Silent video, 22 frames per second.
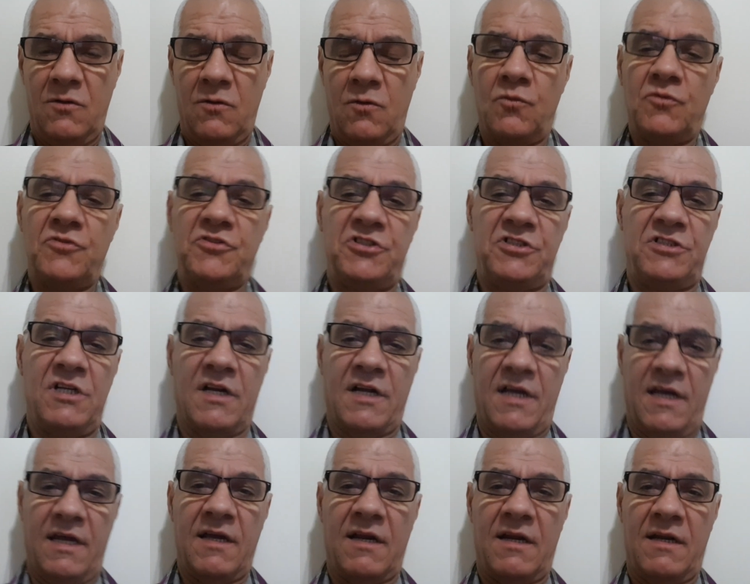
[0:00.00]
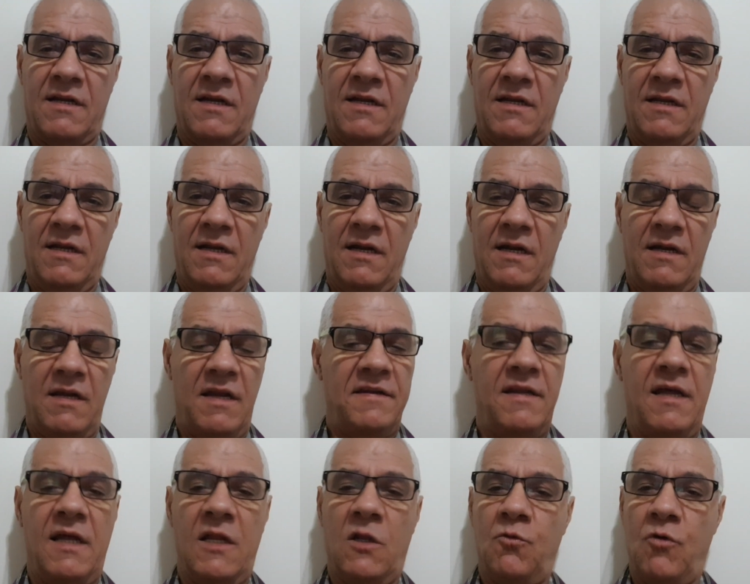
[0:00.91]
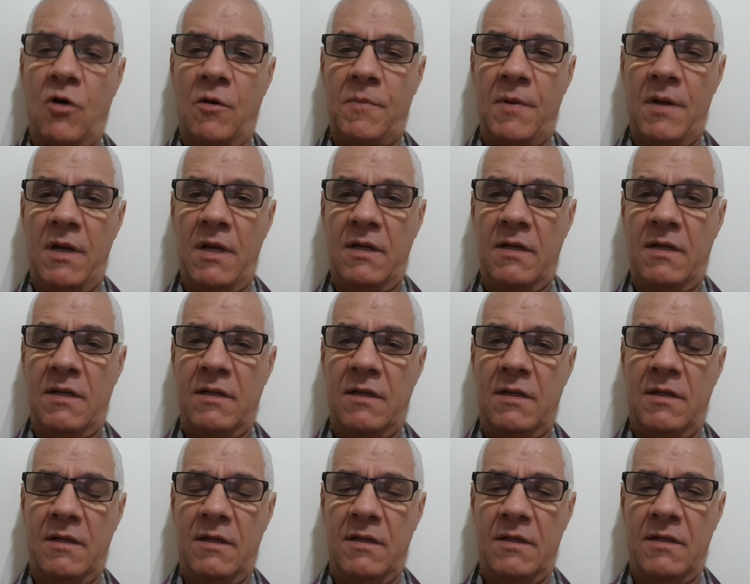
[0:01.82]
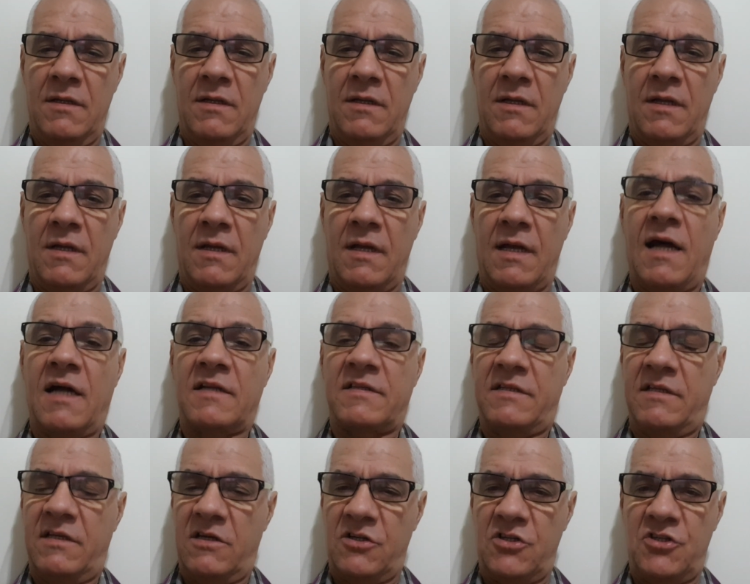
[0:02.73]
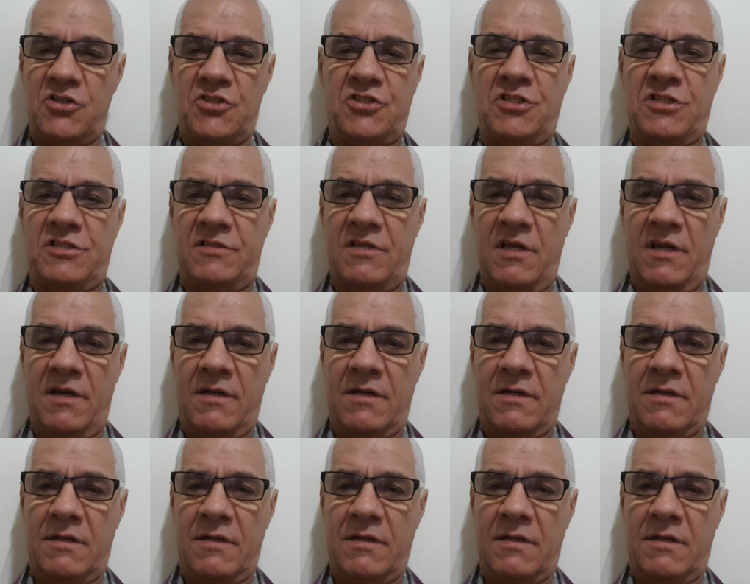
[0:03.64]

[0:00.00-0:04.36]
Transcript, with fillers: ونجيتي الغير لان هذا الوباء خطير جدا